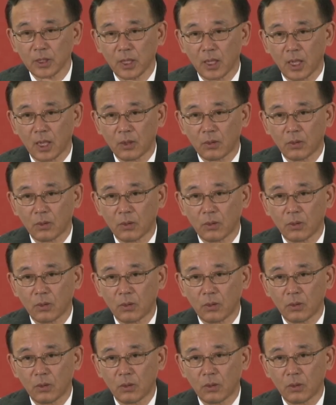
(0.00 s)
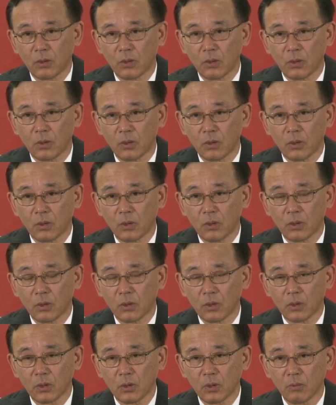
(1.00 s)
あ
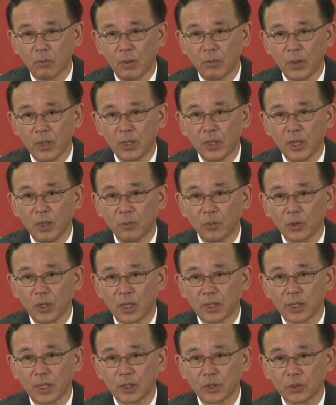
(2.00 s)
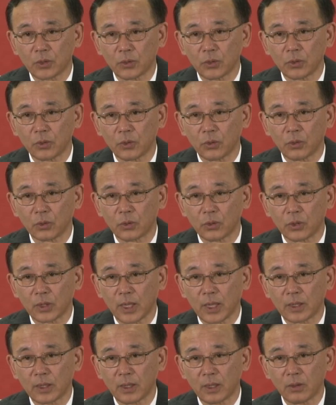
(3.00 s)
のまあ、メディアもかなりそういうところを取
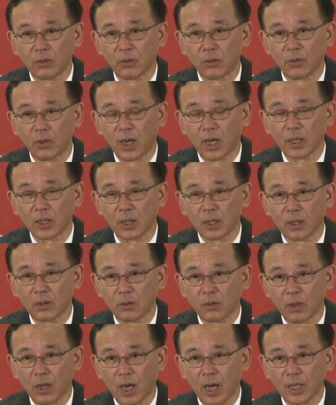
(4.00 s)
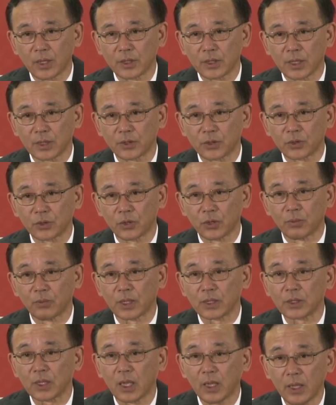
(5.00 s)
り上げてのごかあの解説といい
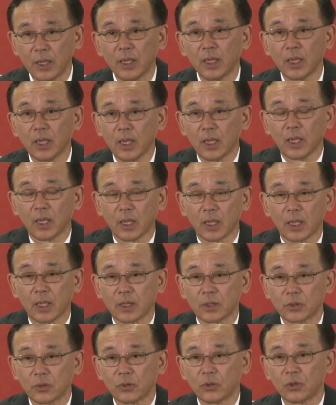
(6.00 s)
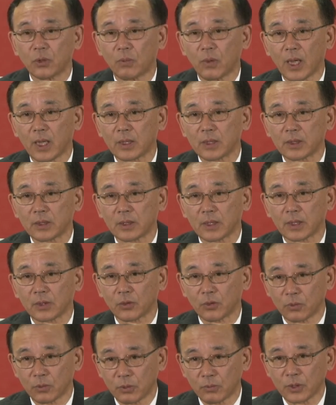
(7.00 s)
ますかね、えー、そういうのもあった
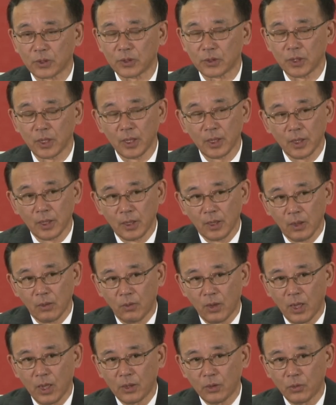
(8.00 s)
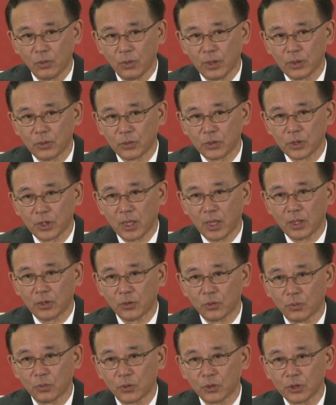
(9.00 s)
と思います。我が党はどちらか
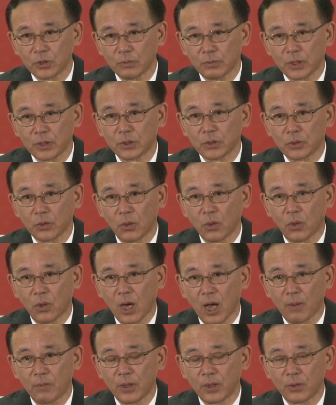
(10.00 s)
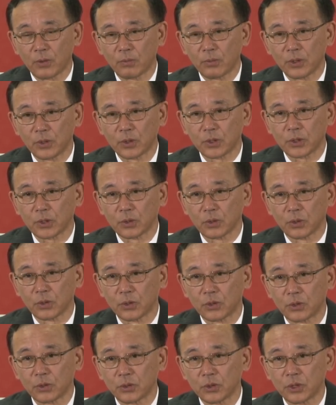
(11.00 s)
と申しますとアベノミクスを
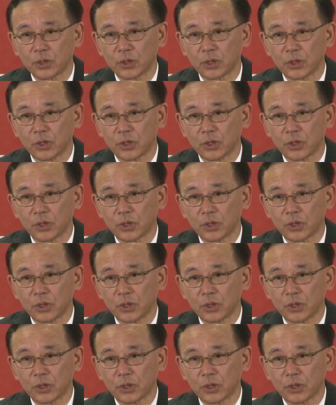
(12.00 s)
中心